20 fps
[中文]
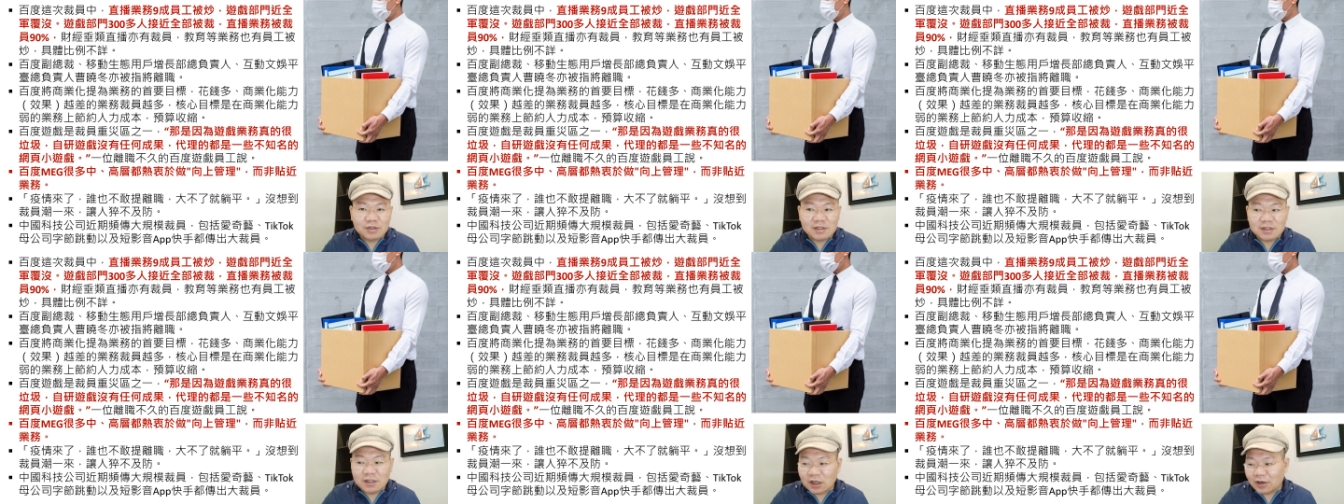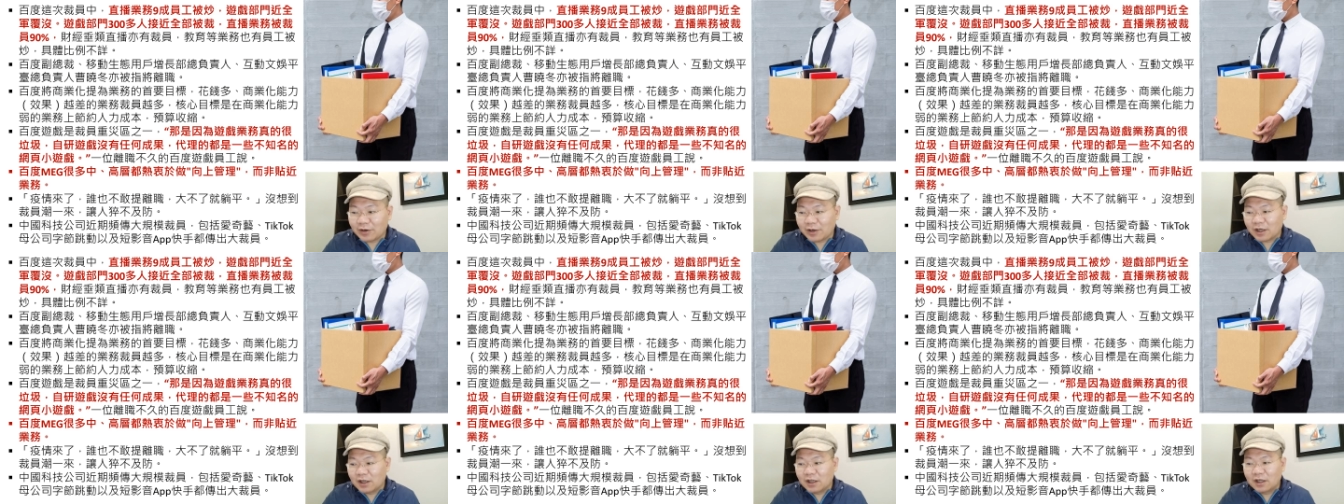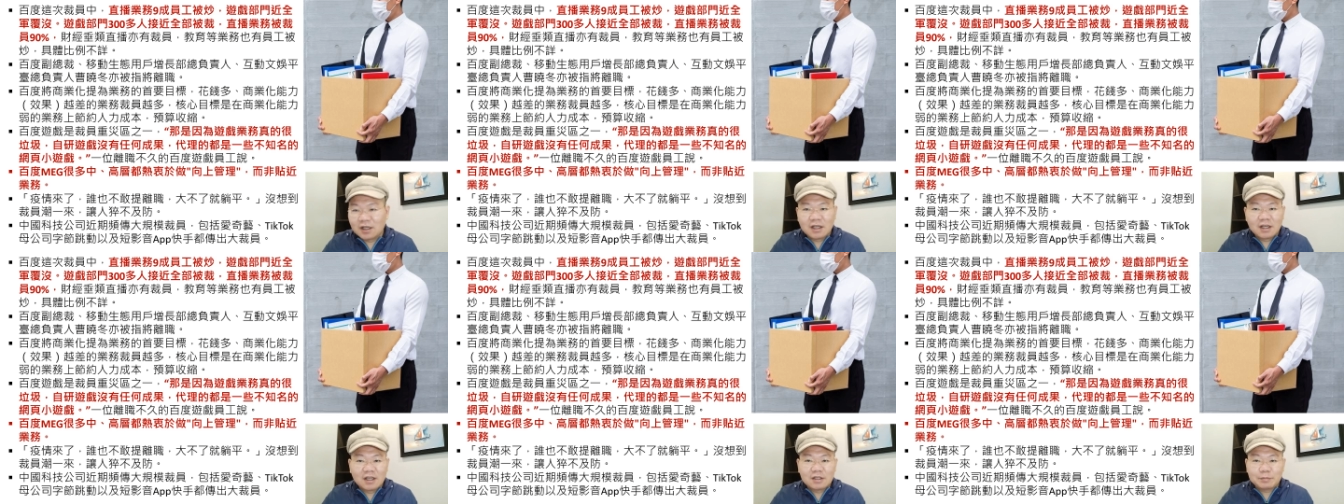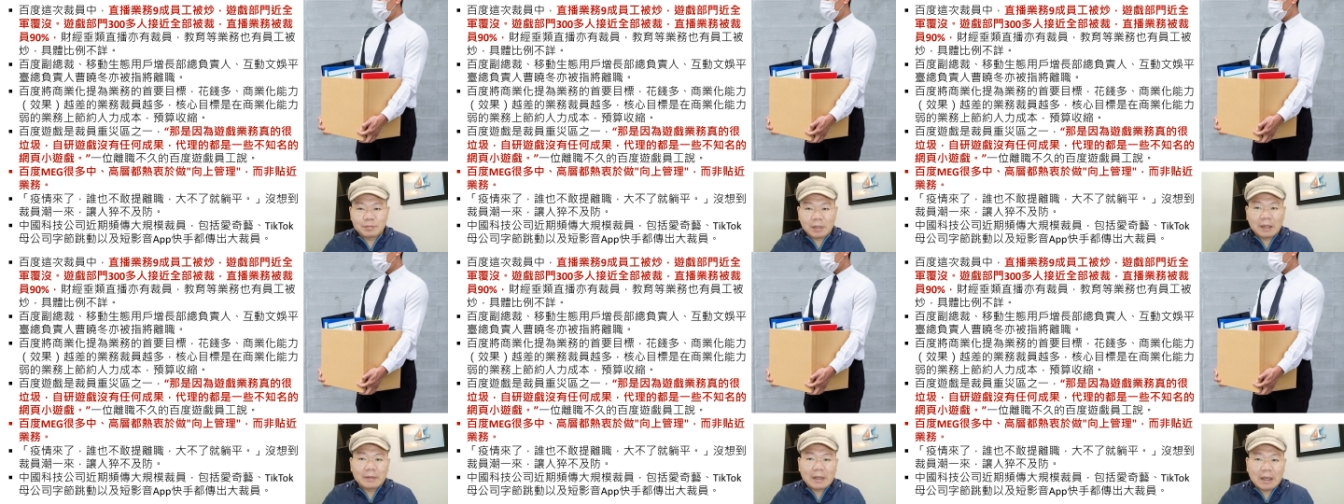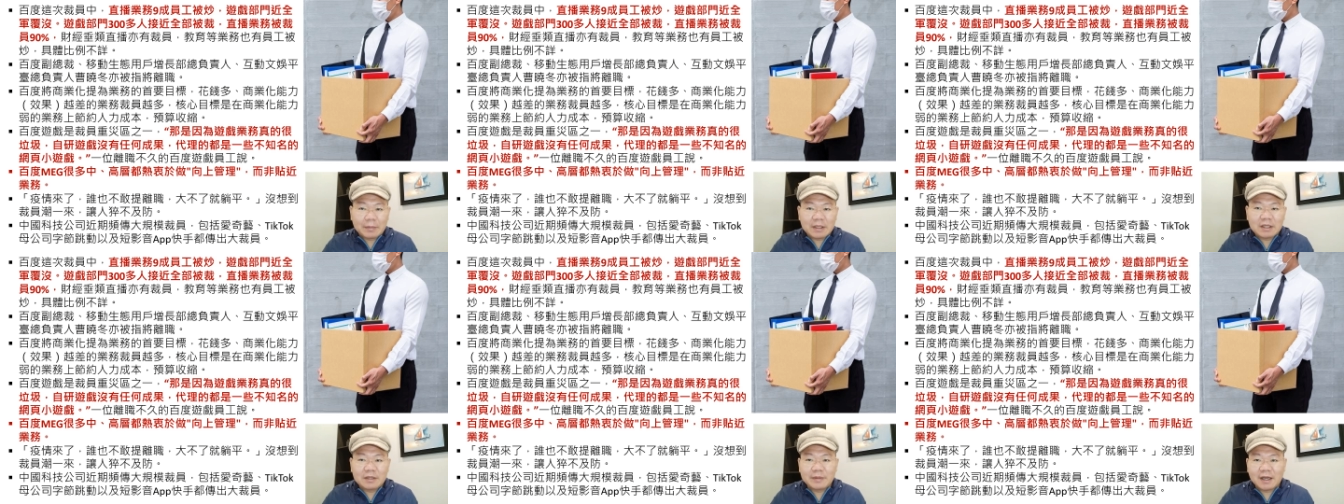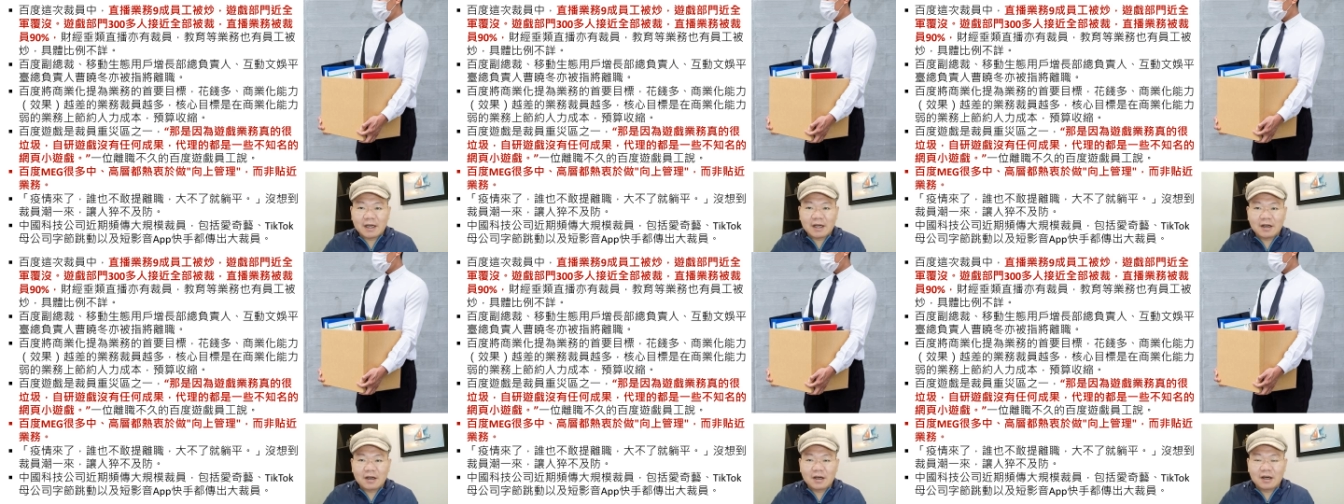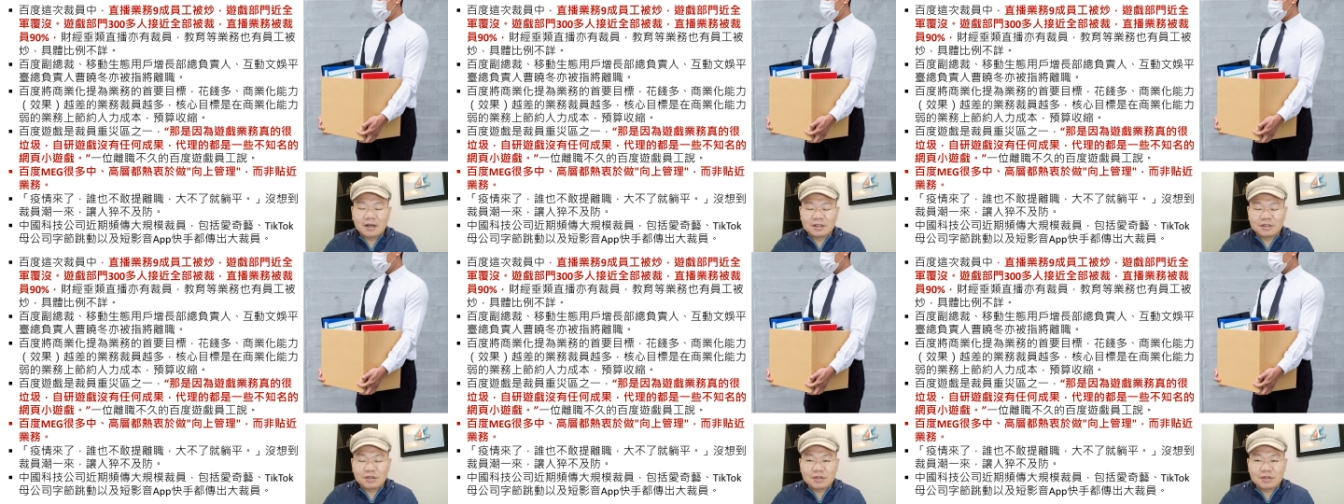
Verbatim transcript: 就知道啊，拍马屁嘛，哈，